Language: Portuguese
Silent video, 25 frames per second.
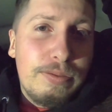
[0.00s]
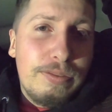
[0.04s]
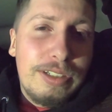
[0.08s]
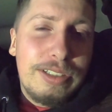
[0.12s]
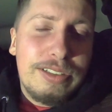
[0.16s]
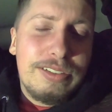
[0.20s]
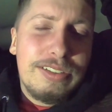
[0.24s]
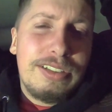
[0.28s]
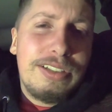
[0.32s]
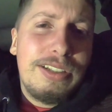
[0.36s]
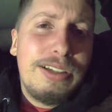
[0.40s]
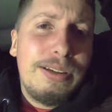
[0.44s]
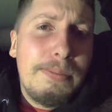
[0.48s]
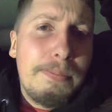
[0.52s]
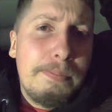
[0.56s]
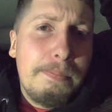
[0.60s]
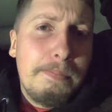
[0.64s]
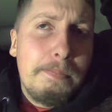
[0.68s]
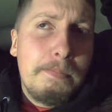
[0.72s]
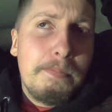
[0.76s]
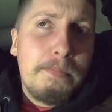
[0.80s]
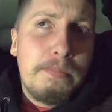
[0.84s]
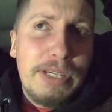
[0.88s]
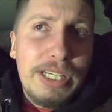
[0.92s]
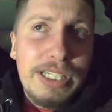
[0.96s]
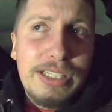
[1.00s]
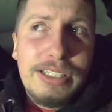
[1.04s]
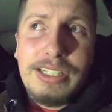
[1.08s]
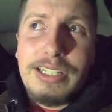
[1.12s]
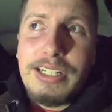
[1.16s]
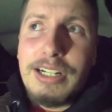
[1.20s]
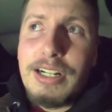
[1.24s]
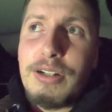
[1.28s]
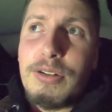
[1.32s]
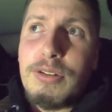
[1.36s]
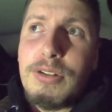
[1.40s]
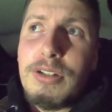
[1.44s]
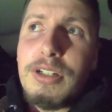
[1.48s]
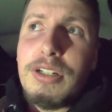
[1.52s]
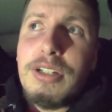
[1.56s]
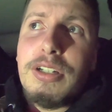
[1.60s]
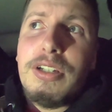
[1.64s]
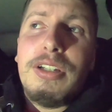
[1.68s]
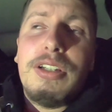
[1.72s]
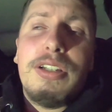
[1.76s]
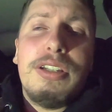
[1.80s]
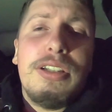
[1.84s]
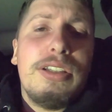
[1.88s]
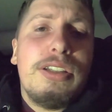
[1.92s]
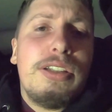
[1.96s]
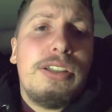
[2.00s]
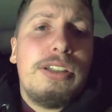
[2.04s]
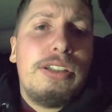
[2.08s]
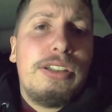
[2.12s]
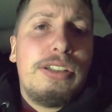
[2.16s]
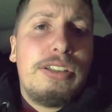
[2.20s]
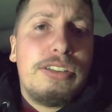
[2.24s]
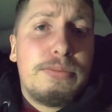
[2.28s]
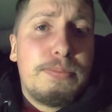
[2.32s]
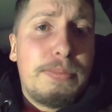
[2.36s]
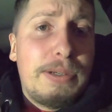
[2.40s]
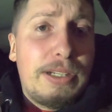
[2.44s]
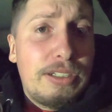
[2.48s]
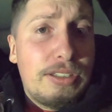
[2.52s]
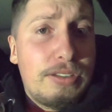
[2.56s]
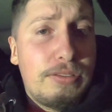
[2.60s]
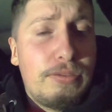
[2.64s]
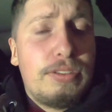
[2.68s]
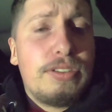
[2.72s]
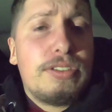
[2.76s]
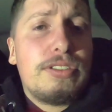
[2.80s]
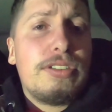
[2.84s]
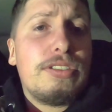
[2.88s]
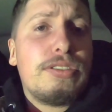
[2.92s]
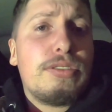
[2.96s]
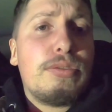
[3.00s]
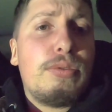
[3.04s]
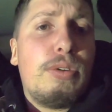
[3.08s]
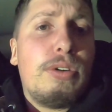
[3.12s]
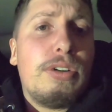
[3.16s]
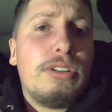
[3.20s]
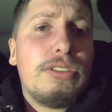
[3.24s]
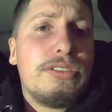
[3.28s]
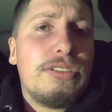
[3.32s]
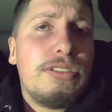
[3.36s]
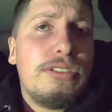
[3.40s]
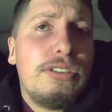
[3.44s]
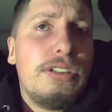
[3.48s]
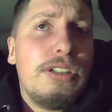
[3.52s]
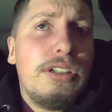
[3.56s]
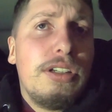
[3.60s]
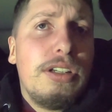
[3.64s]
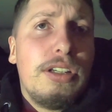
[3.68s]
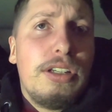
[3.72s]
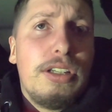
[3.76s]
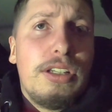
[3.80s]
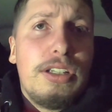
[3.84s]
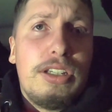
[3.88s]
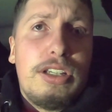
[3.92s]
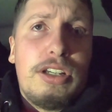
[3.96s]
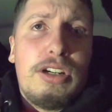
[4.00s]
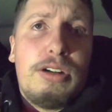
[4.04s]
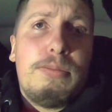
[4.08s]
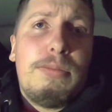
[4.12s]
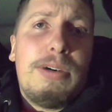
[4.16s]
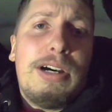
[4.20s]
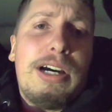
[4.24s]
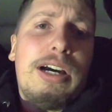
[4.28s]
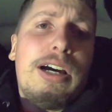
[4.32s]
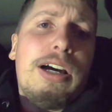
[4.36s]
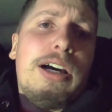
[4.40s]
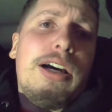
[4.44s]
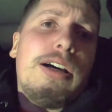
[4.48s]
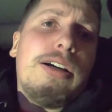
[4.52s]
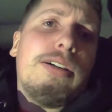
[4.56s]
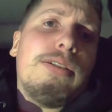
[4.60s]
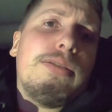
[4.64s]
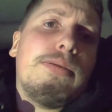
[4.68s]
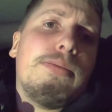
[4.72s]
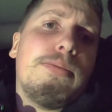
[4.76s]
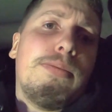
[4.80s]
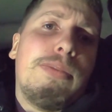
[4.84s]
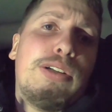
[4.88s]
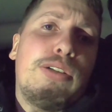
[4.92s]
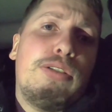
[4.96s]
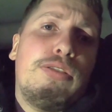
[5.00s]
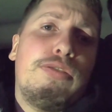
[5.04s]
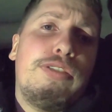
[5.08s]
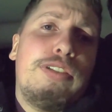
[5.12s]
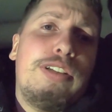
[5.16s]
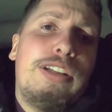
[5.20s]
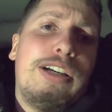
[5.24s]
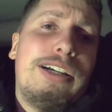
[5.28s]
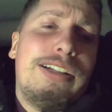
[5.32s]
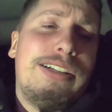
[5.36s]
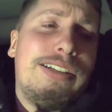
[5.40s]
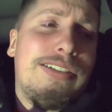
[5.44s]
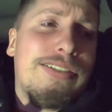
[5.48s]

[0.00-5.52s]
Vai ser bem legal e espero que vocês gostem é uma, uma novidade